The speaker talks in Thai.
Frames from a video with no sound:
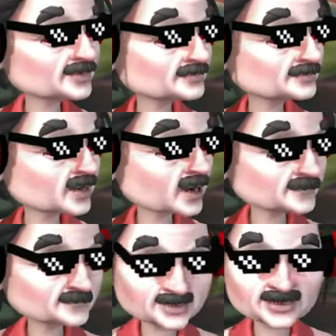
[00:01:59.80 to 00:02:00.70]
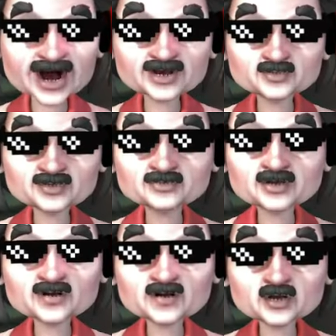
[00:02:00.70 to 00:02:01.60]
ก็อัพเบ็ดได้อยู่แหละแต่
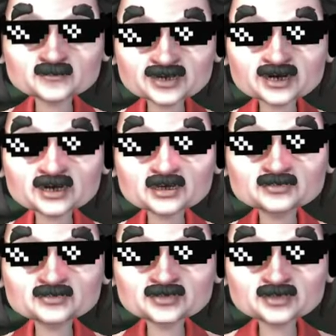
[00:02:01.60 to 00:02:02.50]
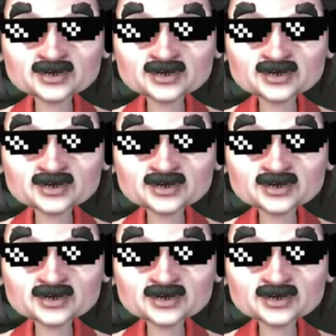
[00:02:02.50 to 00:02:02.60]
ว่าก็ต้องเป็นซักเบ็ด